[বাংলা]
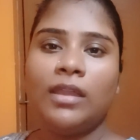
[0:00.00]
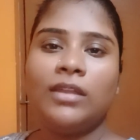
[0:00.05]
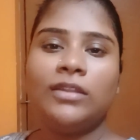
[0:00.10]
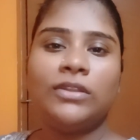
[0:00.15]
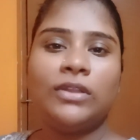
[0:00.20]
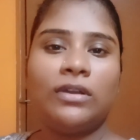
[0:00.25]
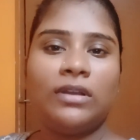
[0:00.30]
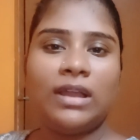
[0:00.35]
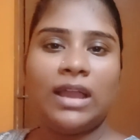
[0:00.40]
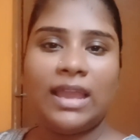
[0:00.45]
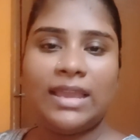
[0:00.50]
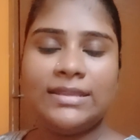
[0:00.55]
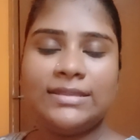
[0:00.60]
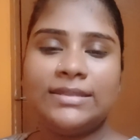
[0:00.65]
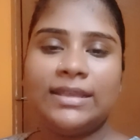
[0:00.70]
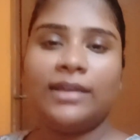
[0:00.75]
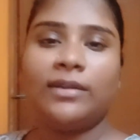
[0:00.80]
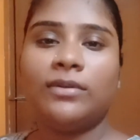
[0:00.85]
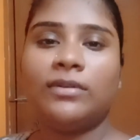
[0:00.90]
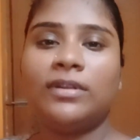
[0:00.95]
তো গাইজ
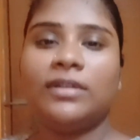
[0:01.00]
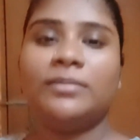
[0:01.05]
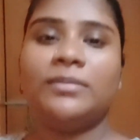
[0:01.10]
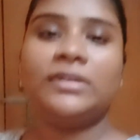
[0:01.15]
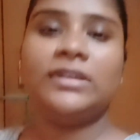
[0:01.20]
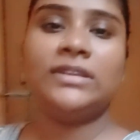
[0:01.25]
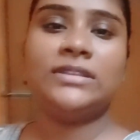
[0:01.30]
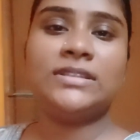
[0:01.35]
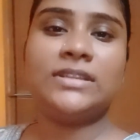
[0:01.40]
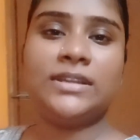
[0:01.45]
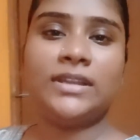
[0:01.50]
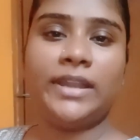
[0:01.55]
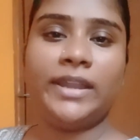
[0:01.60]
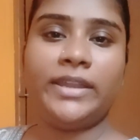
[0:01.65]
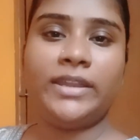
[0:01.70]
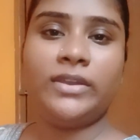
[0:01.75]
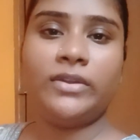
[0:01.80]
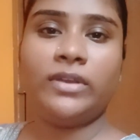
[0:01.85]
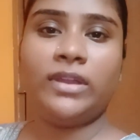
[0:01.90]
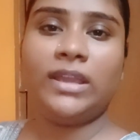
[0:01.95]
এখন আমি এই যে
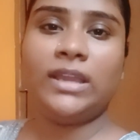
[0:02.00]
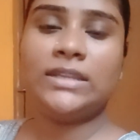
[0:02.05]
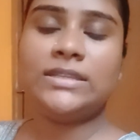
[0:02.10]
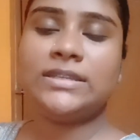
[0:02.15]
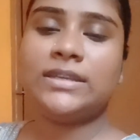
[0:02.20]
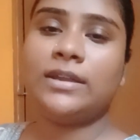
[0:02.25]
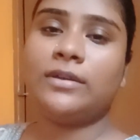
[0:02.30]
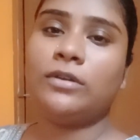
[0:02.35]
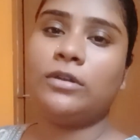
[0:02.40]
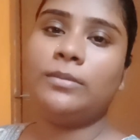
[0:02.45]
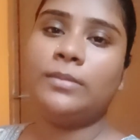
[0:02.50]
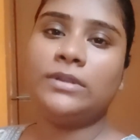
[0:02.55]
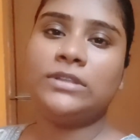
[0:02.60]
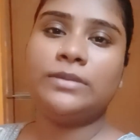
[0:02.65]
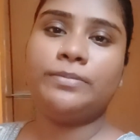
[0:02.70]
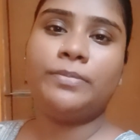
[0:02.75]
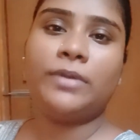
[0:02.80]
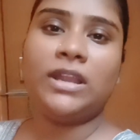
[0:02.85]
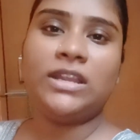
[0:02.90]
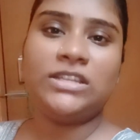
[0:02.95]
রেডি হয়ে গেছে এখন
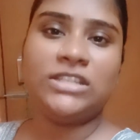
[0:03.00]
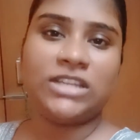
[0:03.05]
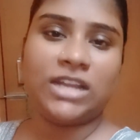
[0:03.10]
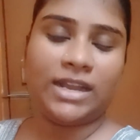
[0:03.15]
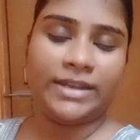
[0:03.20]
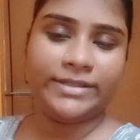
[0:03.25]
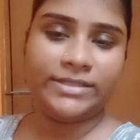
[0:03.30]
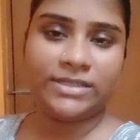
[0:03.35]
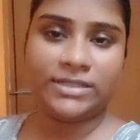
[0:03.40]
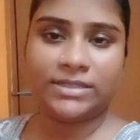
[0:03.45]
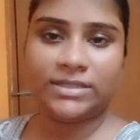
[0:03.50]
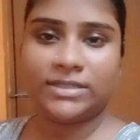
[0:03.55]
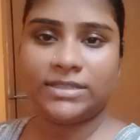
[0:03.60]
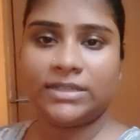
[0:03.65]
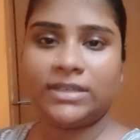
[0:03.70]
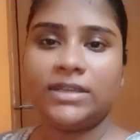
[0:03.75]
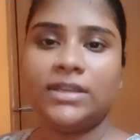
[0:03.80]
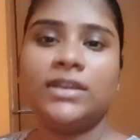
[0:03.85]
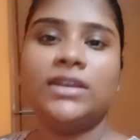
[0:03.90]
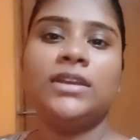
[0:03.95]
বাজে প্রায় সাড়ে চারটে